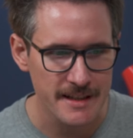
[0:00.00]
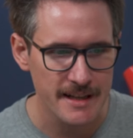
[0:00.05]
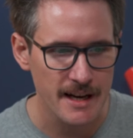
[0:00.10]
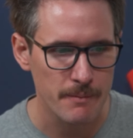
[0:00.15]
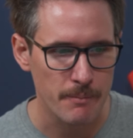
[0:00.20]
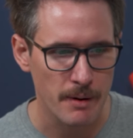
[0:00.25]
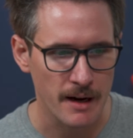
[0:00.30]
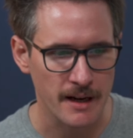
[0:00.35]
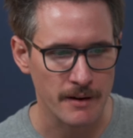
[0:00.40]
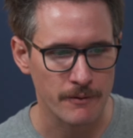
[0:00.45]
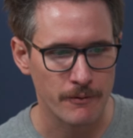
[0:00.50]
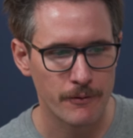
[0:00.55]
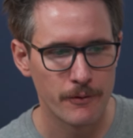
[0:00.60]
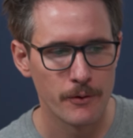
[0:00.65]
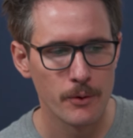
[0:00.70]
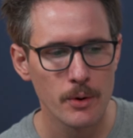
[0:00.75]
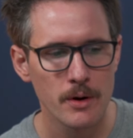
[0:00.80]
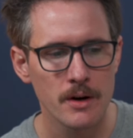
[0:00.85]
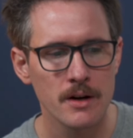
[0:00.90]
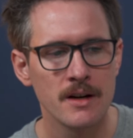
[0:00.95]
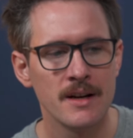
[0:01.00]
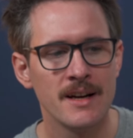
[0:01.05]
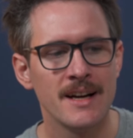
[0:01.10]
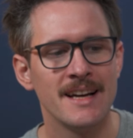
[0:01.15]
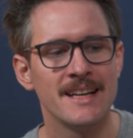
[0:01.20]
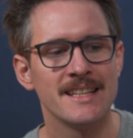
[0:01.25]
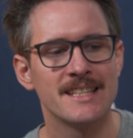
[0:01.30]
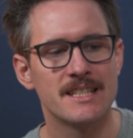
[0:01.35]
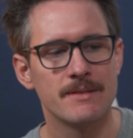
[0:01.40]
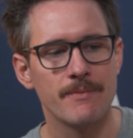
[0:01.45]
GB für
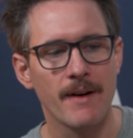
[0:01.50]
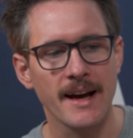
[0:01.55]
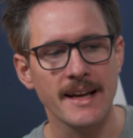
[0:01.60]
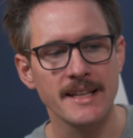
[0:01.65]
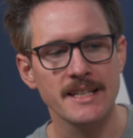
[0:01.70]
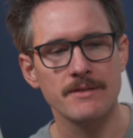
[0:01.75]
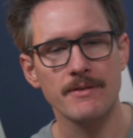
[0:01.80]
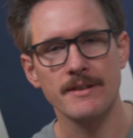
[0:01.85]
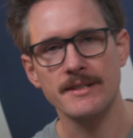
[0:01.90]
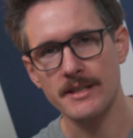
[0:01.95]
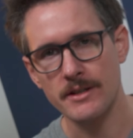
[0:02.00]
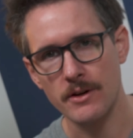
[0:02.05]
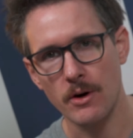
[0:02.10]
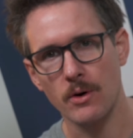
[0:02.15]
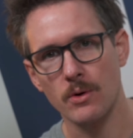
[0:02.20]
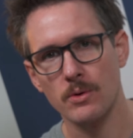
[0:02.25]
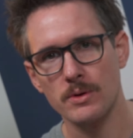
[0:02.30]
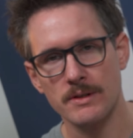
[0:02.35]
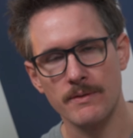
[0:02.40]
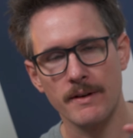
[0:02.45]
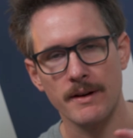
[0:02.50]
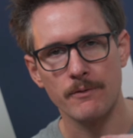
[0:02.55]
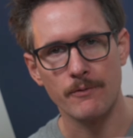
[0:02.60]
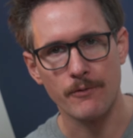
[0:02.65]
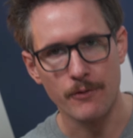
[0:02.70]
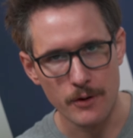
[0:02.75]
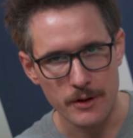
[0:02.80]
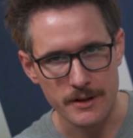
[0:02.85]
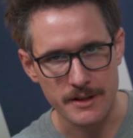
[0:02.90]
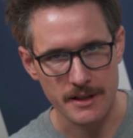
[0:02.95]
22,42
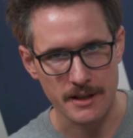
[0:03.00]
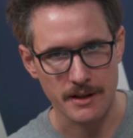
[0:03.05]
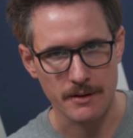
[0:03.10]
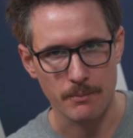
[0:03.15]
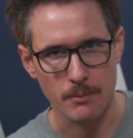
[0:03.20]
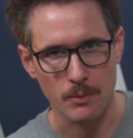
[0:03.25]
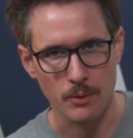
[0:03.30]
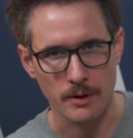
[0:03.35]
Euro im